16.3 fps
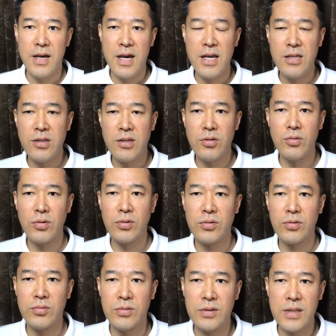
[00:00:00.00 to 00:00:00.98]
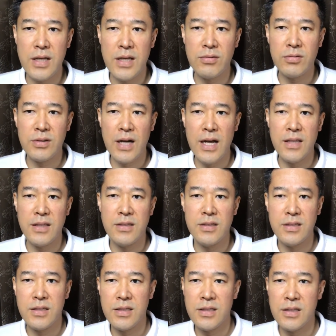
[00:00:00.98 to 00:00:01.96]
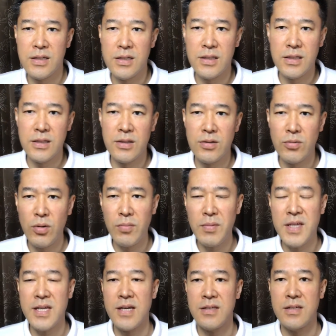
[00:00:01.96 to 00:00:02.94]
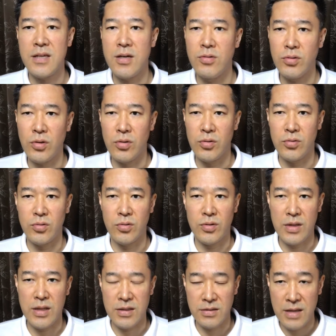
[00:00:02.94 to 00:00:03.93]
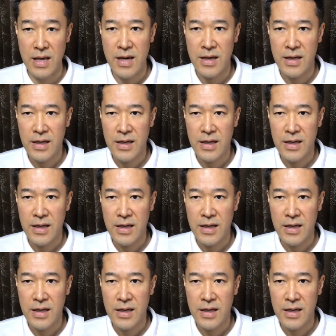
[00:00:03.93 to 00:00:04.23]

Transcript: 円柱を作っていく感じを目指しているということですね